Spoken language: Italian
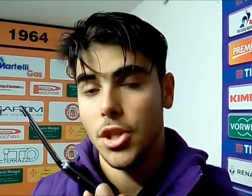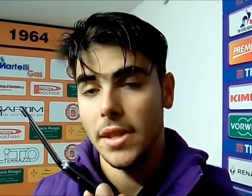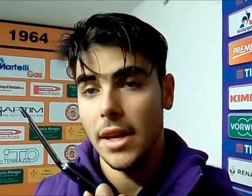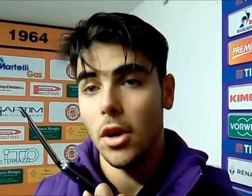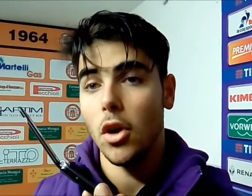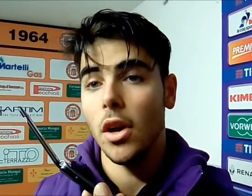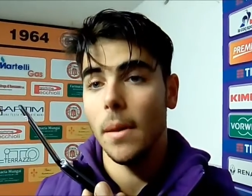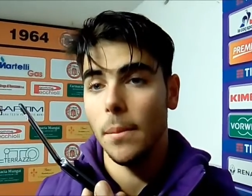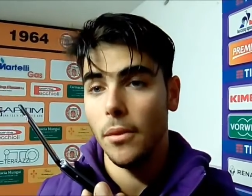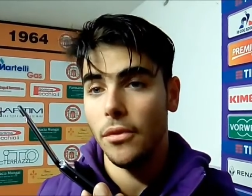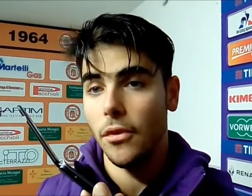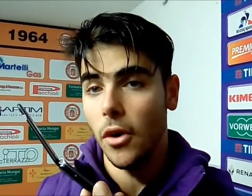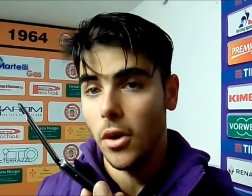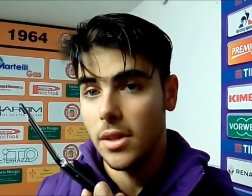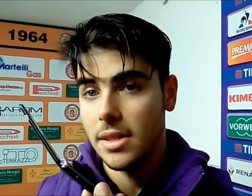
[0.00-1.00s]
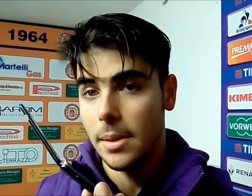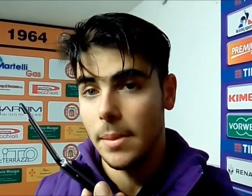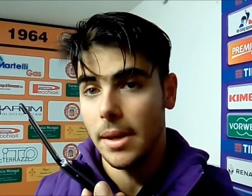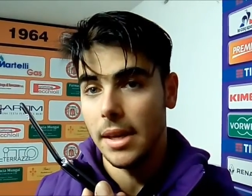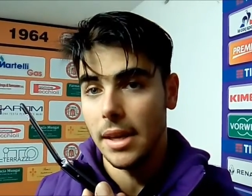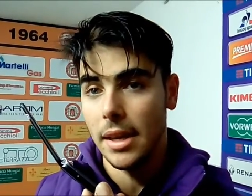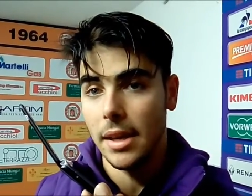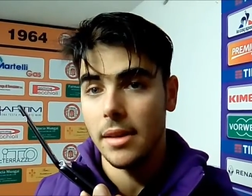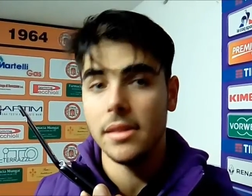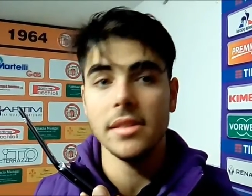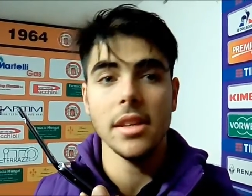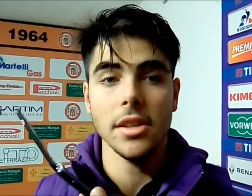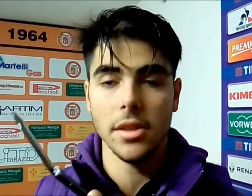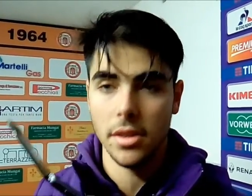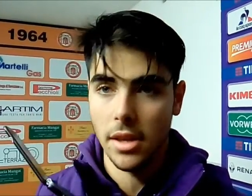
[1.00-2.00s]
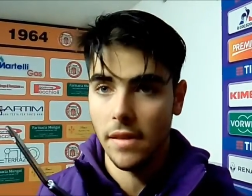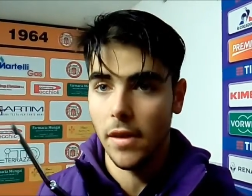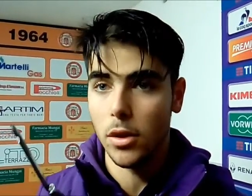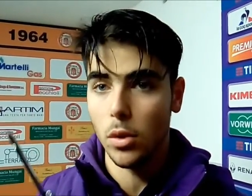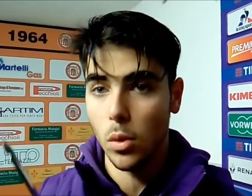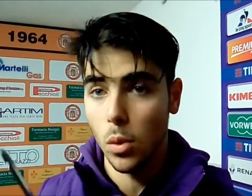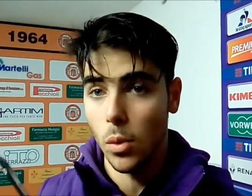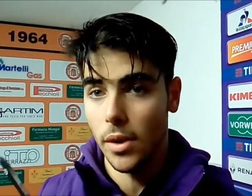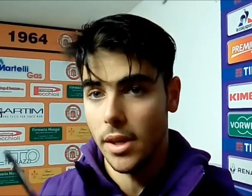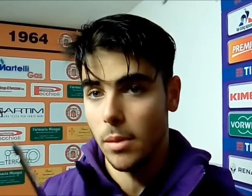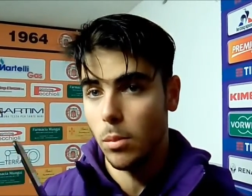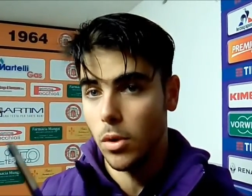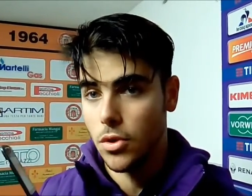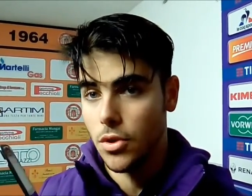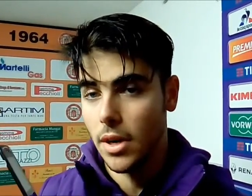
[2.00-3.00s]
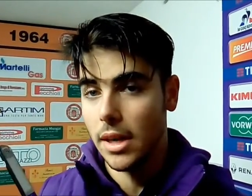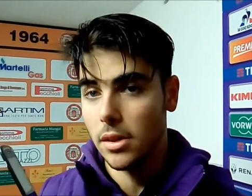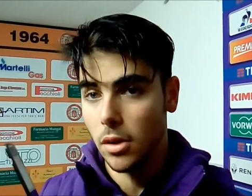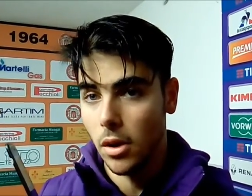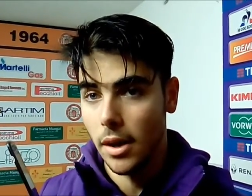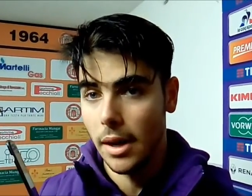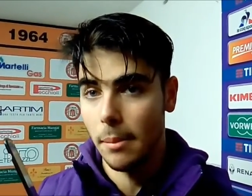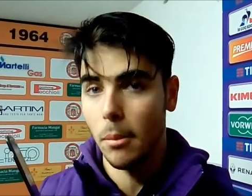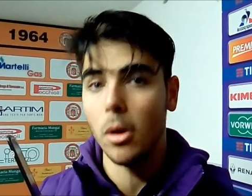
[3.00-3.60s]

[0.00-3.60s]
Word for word: ci dà ancora più forza perché se è arrivato lui che è un buon giocatore,